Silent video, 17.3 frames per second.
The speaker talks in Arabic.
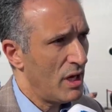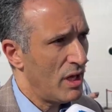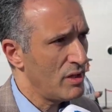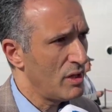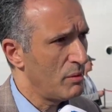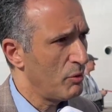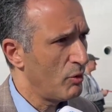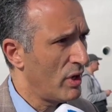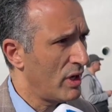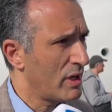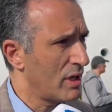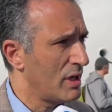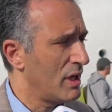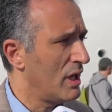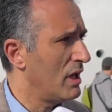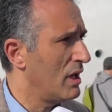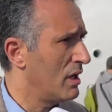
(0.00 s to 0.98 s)
هذه
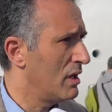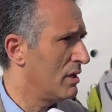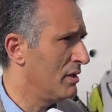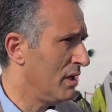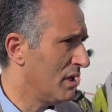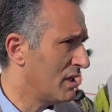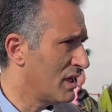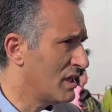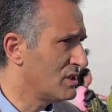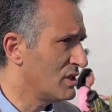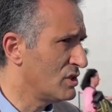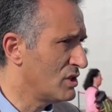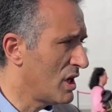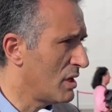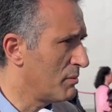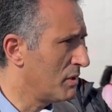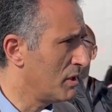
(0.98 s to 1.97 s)
البواخر لها انعكاس
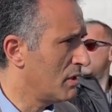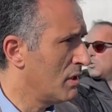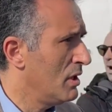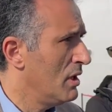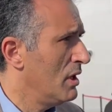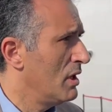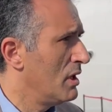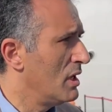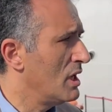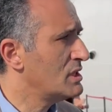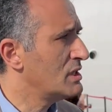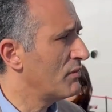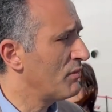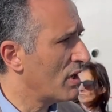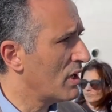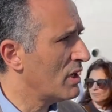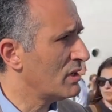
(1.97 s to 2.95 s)
ايجابي
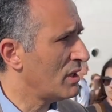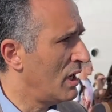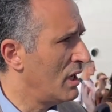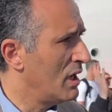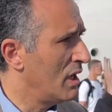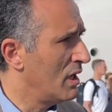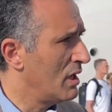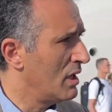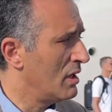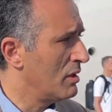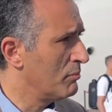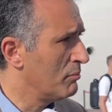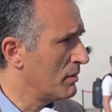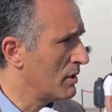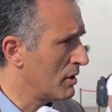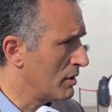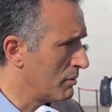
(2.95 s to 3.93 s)
ليس فقط على
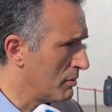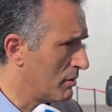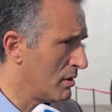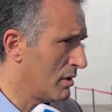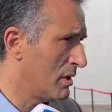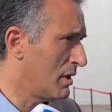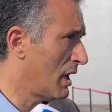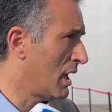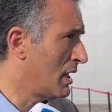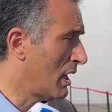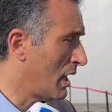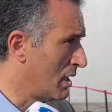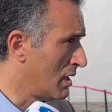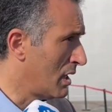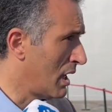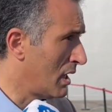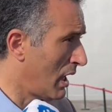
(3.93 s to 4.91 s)
آه،
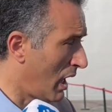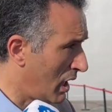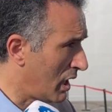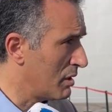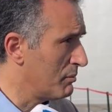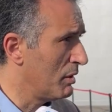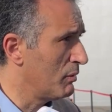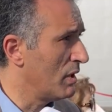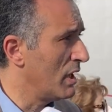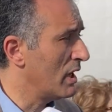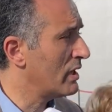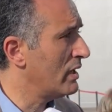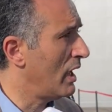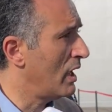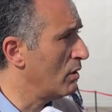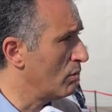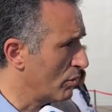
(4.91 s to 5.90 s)
العقبه
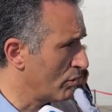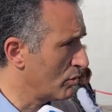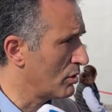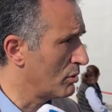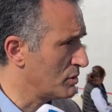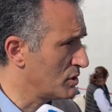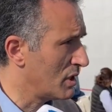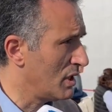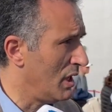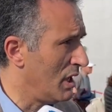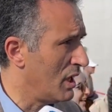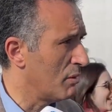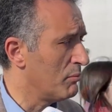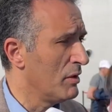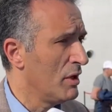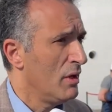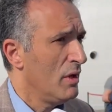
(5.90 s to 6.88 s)
ولكن على الاردن بشكل
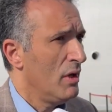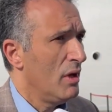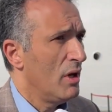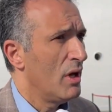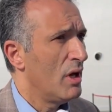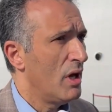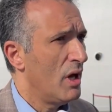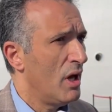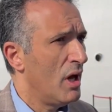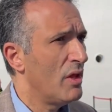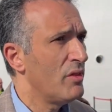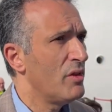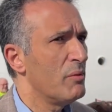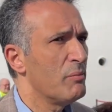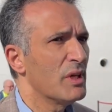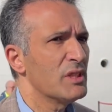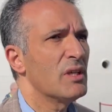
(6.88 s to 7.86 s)
عام آه،
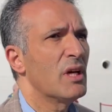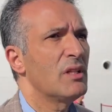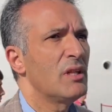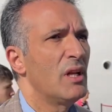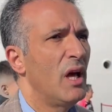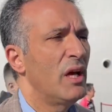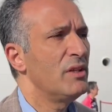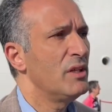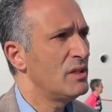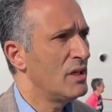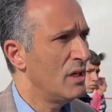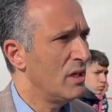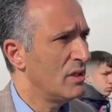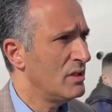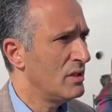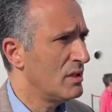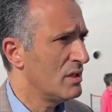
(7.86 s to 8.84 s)
هذه الباصات العديده
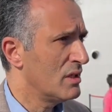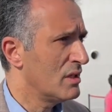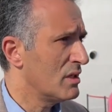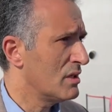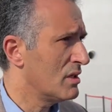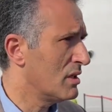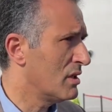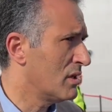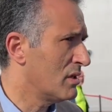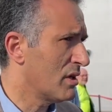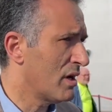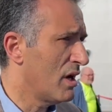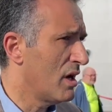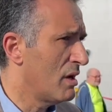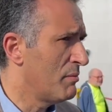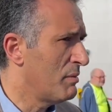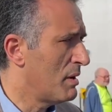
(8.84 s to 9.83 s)
التي آه،
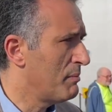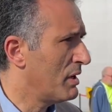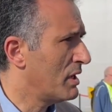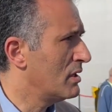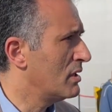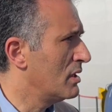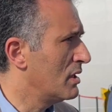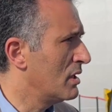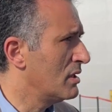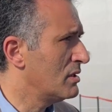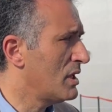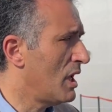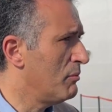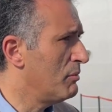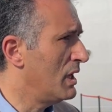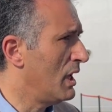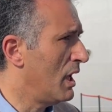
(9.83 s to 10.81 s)
تراها امامك
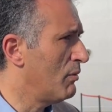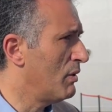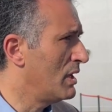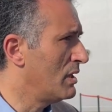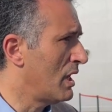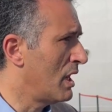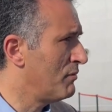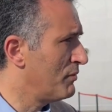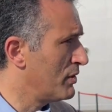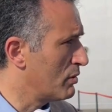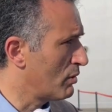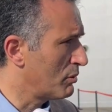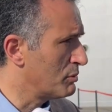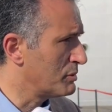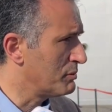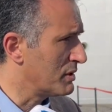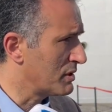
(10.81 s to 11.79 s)
تحمل حوالي
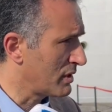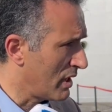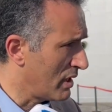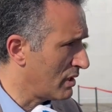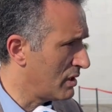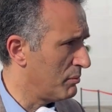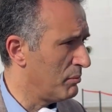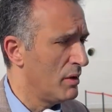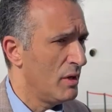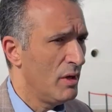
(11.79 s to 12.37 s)
2500 راكب